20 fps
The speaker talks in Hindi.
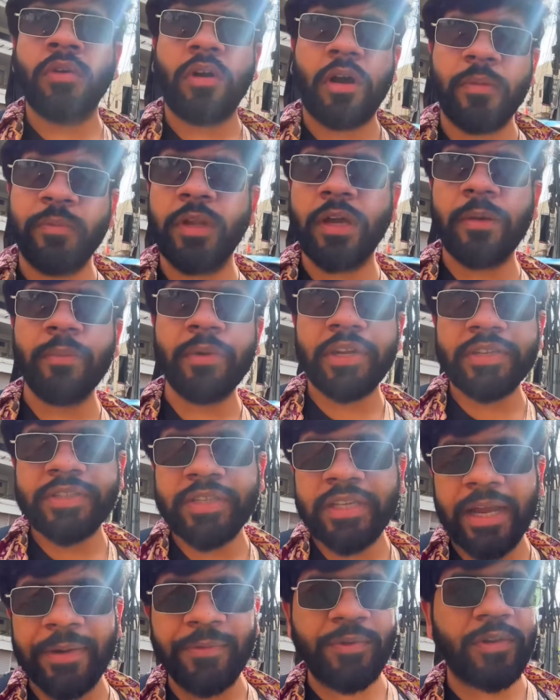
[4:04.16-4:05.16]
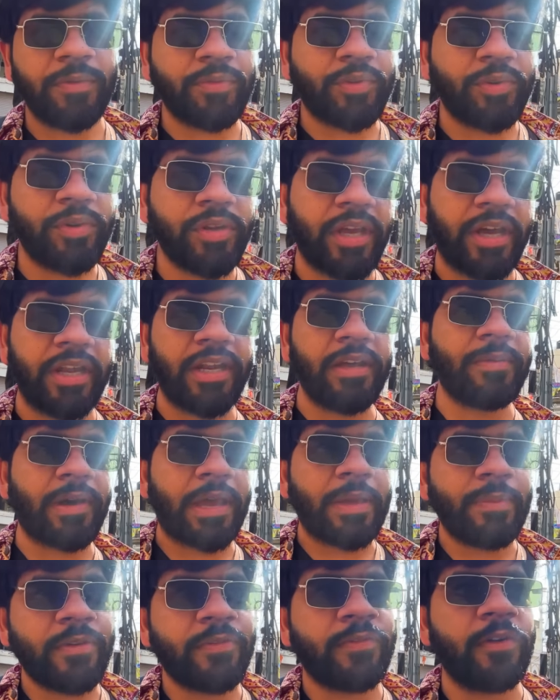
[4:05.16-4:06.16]
अब ना मेरे से लैपटॉप दूर गया ना
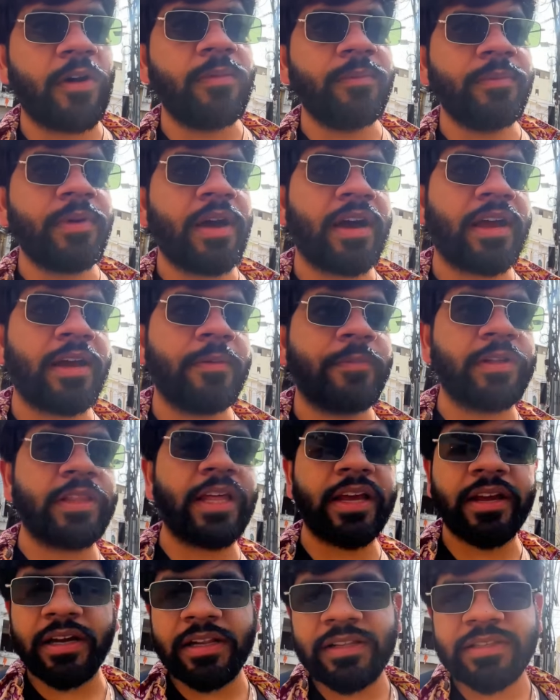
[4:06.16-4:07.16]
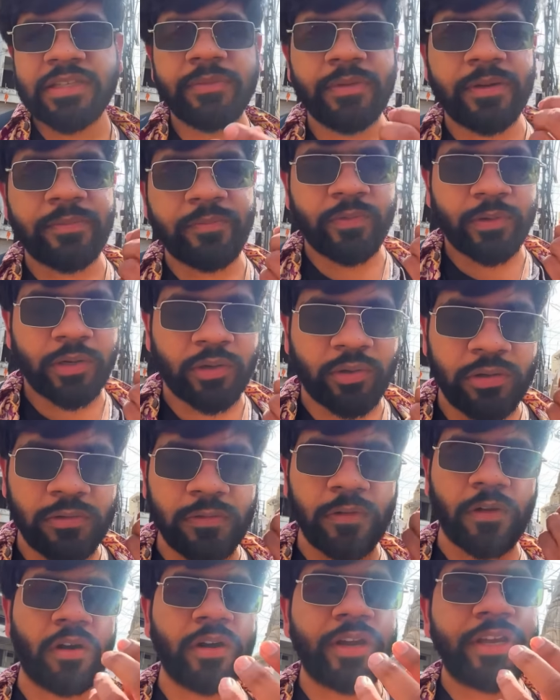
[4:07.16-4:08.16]
भाई मैं फॉर्म में आ गया पता है कल से मैं बिल्कुल
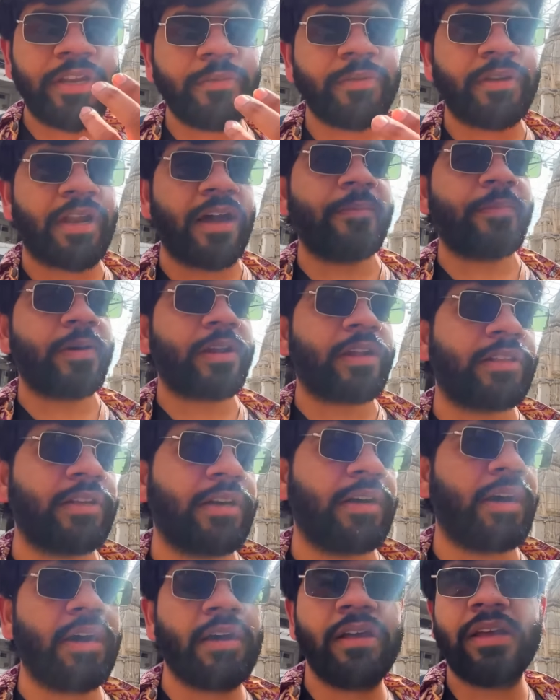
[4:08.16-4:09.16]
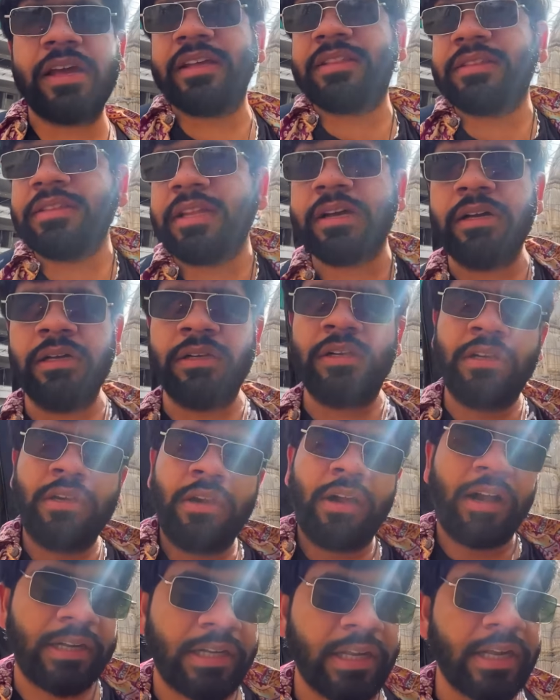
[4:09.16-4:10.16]
लॉग ही नहीं बना पा रहा था इतना
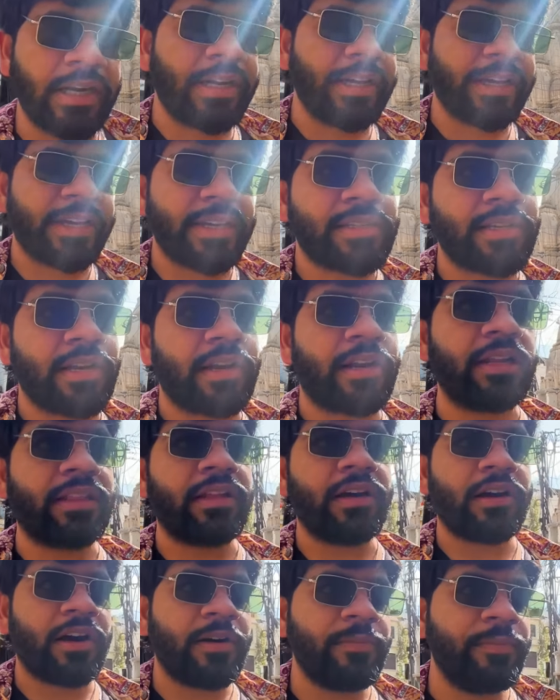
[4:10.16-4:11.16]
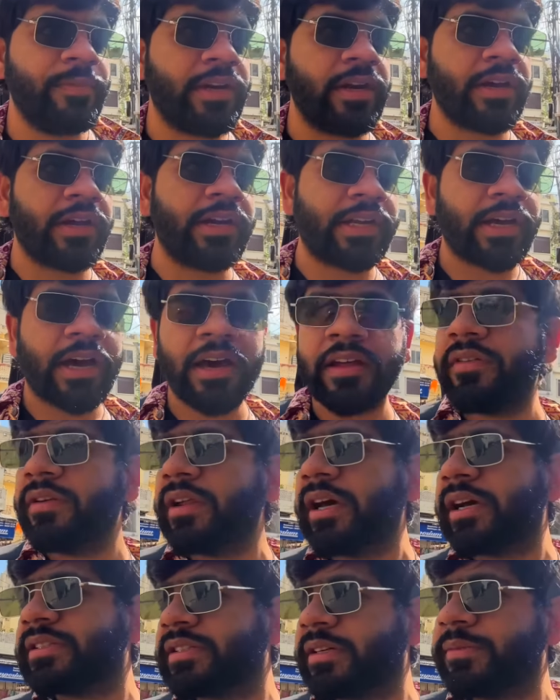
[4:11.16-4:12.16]
अटक अटक के चल रहा था अब मेरा गिटार
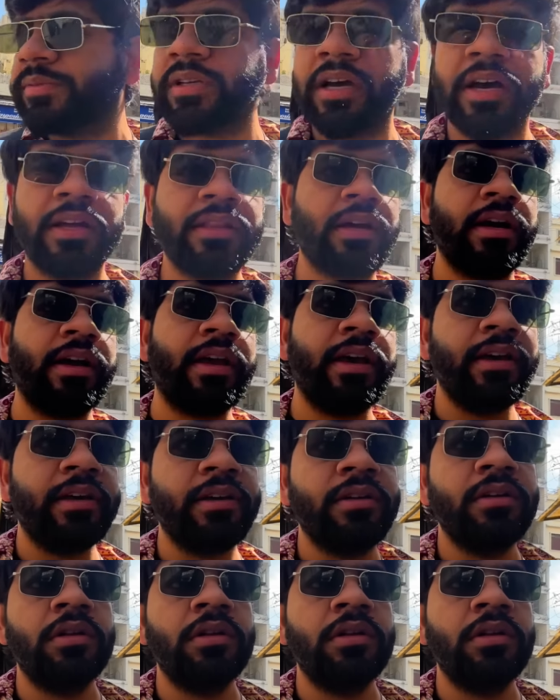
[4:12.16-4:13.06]
विटार सब साथ आ गया है